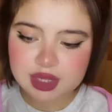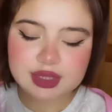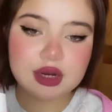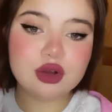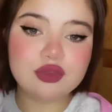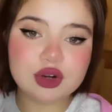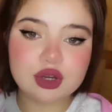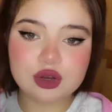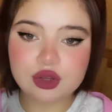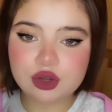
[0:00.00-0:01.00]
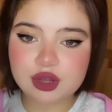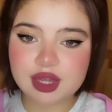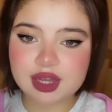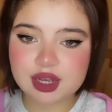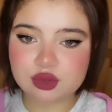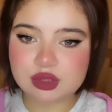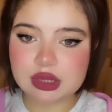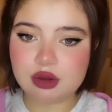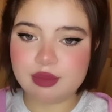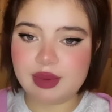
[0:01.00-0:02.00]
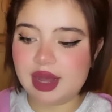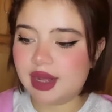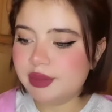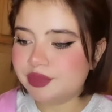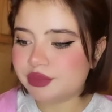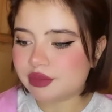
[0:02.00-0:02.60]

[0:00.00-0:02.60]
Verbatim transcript: ديال كوفر كوكو آه كتوصلكم معاها